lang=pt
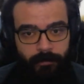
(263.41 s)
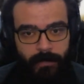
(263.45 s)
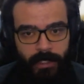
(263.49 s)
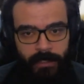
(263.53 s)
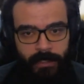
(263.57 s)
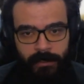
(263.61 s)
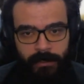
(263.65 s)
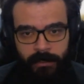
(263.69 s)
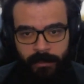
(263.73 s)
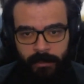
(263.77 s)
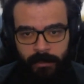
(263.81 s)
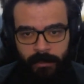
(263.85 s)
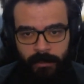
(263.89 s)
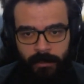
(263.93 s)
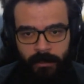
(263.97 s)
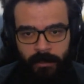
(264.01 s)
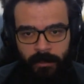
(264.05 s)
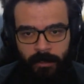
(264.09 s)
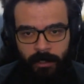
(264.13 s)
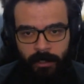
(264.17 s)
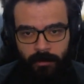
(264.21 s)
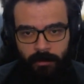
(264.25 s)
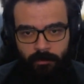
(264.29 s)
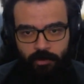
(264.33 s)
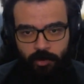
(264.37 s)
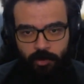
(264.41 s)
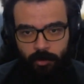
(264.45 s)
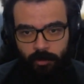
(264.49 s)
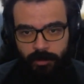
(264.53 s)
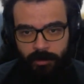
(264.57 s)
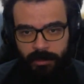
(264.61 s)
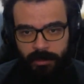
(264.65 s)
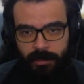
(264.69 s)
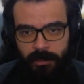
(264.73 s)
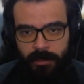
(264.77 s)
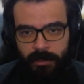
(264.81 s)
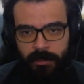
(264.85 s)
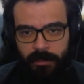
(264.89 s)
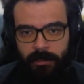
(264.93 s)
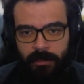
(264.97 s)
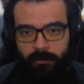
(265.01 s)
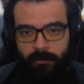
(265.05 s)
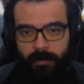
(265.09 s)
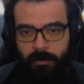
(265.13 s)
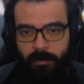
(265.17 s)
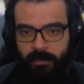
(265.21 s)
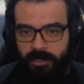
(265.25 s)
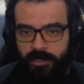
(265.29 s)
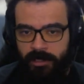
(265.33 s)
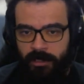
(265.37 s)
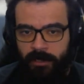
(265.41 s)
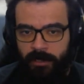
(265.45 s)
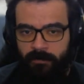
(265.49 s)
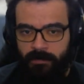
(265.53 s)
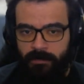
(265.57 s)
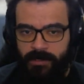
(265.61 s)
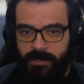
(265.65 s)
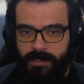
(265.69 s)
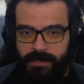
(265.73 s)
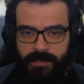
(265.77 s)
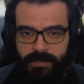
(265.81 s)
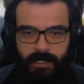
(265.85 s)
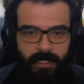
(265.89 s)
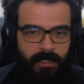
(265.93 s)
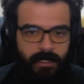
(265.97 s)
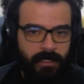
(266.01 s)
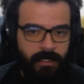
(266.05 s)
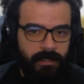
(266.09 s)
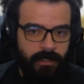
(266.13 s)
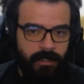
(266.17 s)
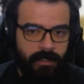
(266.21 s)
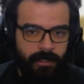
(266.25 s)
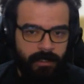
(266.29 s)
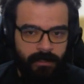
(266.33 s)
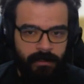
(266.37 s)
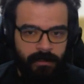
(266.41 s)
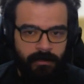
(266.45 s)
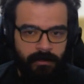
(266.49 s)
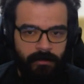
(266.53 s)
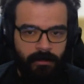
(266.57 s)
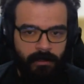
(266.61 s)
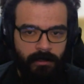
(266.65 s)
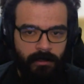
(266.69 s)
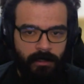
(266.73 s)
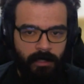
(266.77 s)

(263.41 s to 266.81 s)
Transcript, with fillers: Ele era um jogo que não permitia nem você sair dele